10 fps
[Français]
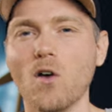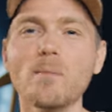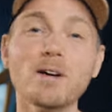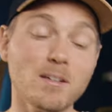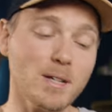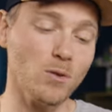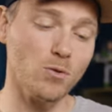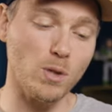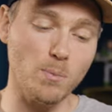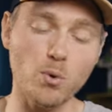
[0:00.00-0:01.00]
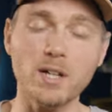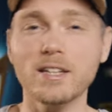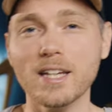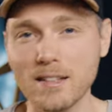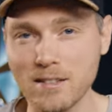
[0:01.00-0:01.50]
On va passer maintenant sur les points
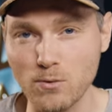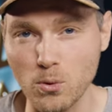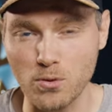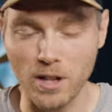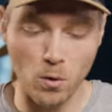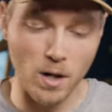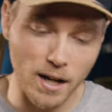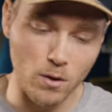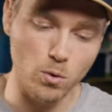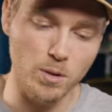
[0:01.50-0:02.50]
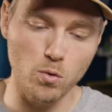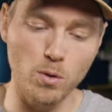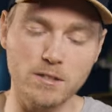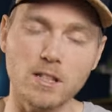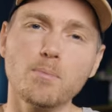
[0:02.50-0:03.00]
négatifs concernant l'ergonomie du
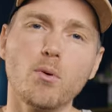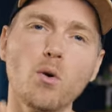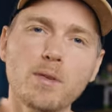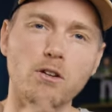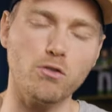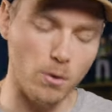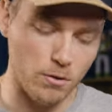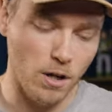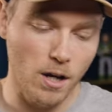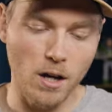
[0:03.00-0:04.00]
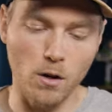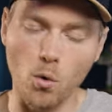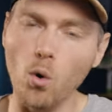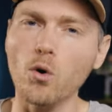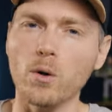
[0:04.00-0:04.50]
boîtier. Première chose,
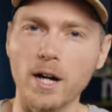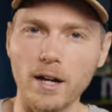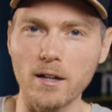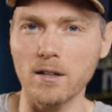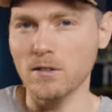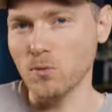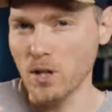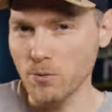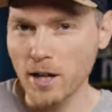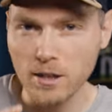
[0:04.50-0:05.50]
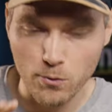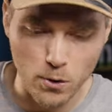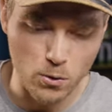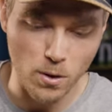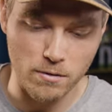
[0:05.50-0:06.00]
gros regret, si vous voulez faire des
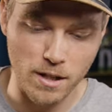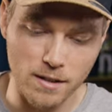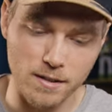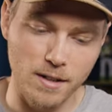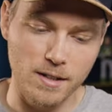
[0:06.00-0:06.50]
photos avec,